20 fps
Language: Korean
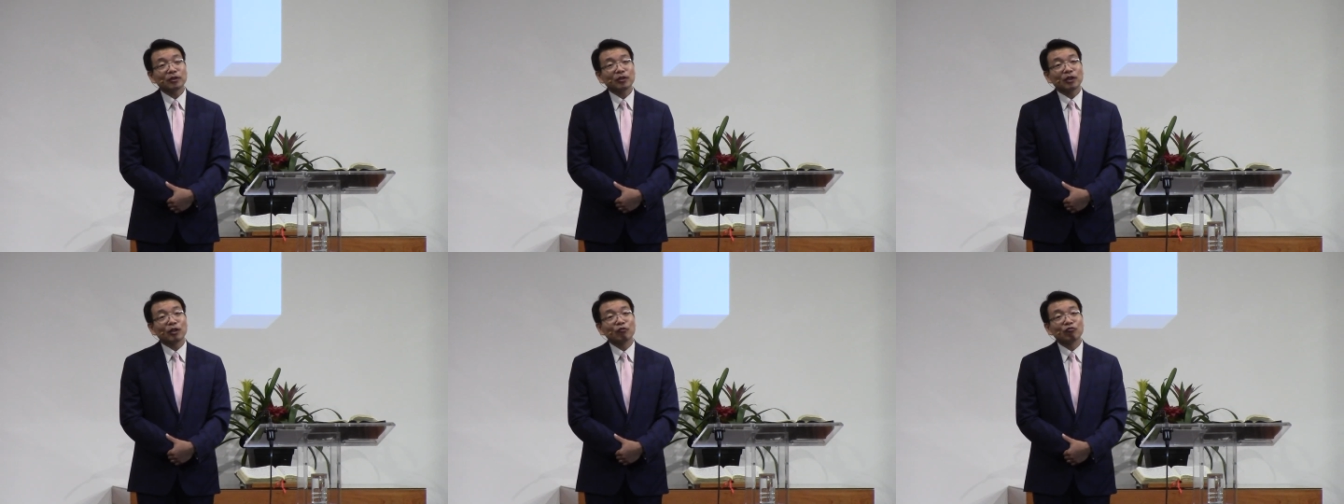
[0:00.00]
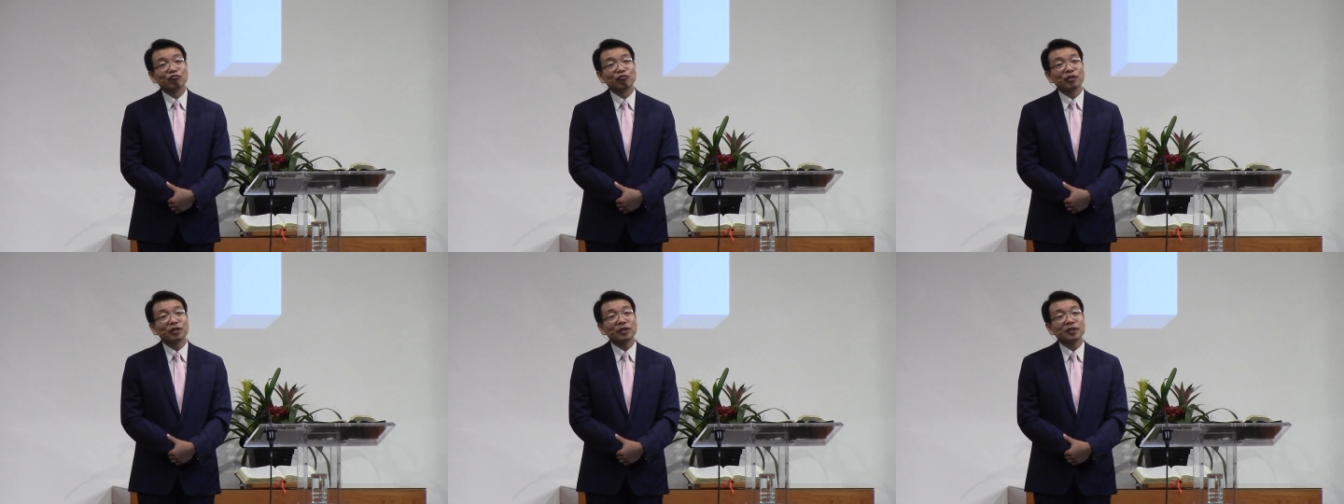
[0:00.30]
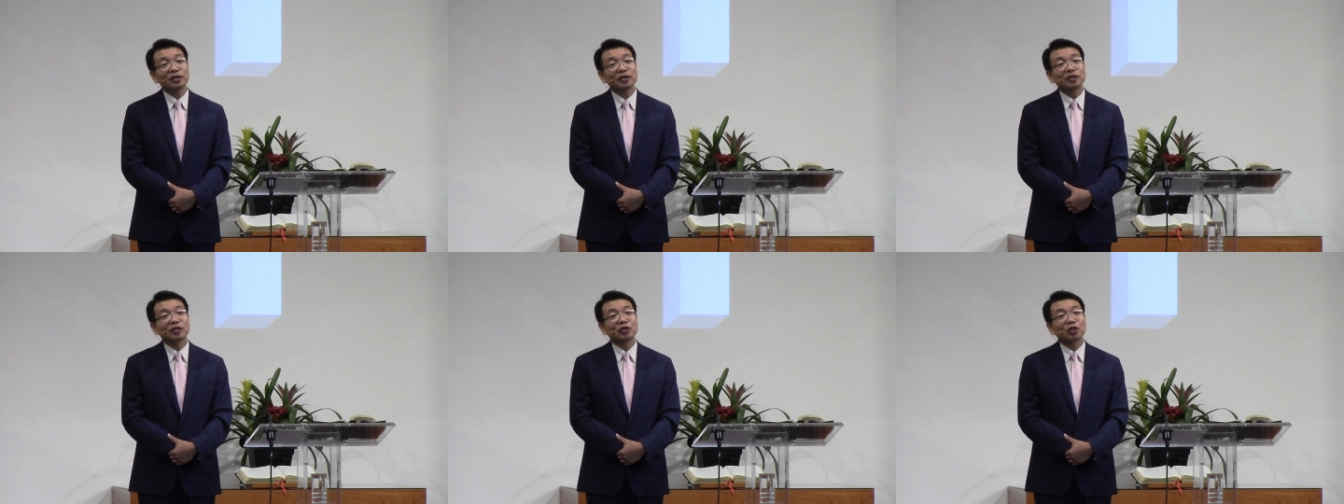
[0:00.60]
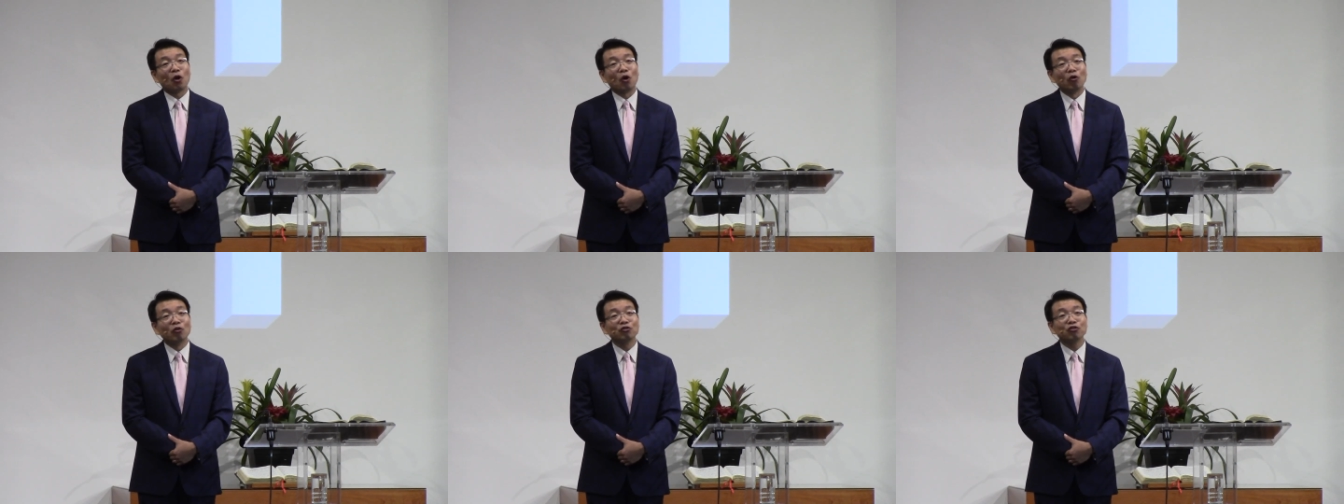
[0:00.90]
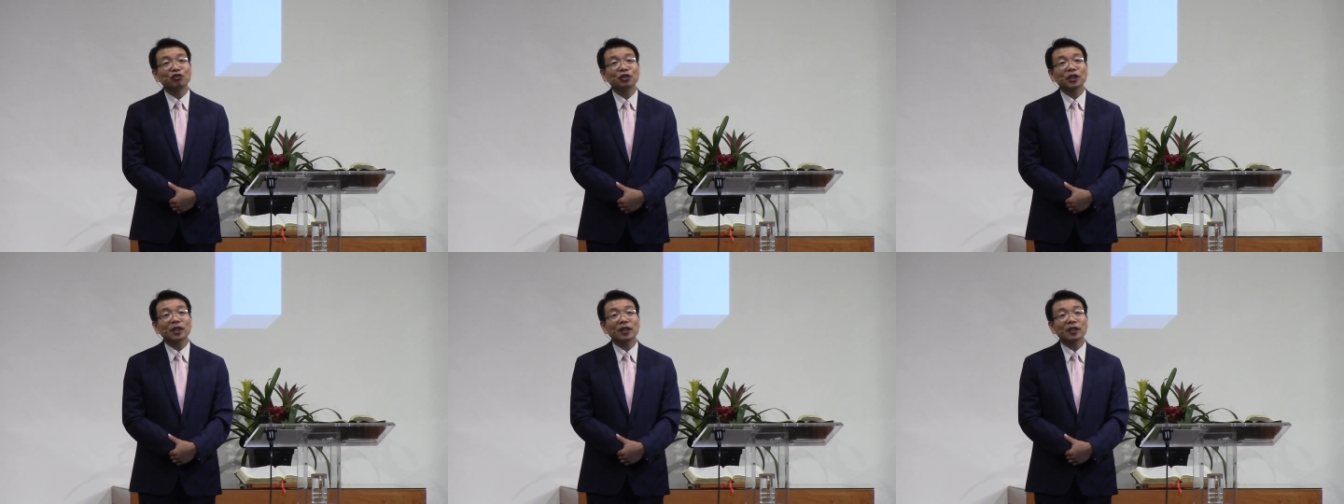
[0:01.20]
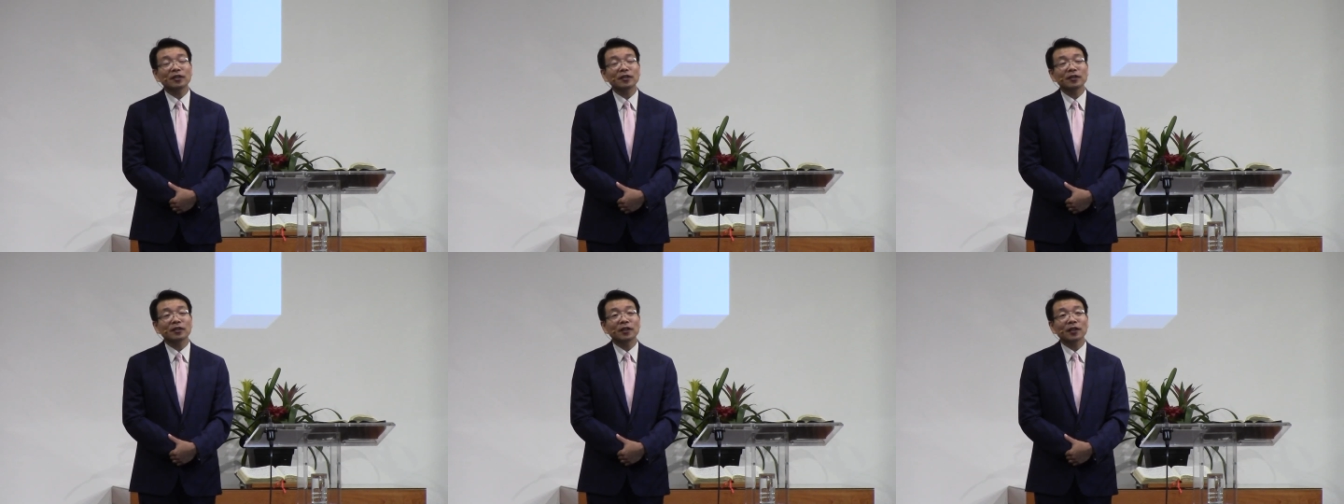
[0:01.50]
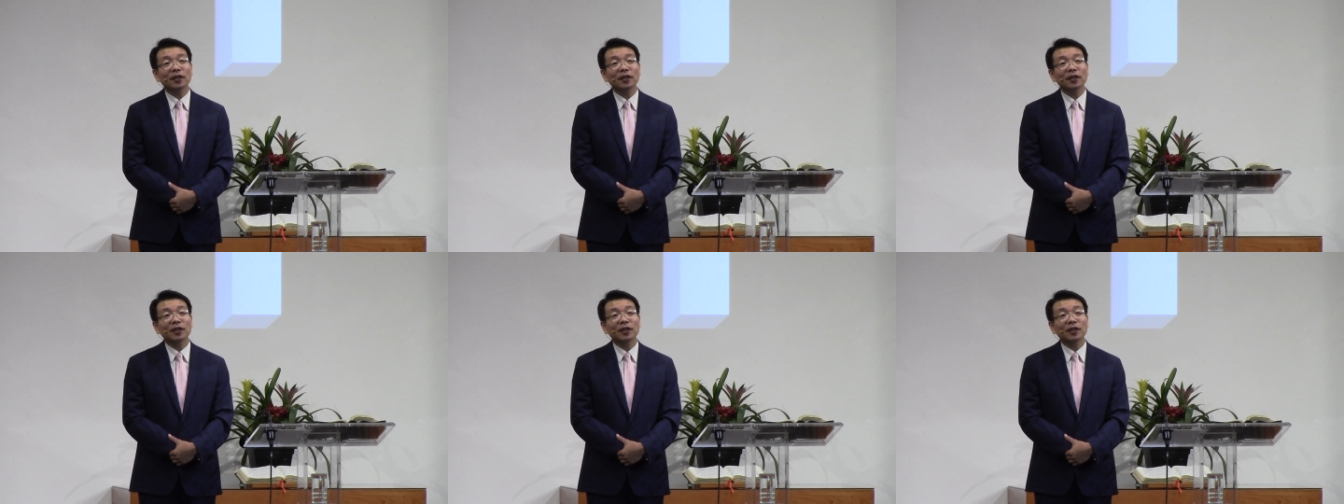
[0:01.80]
어, 우리를 정죄하는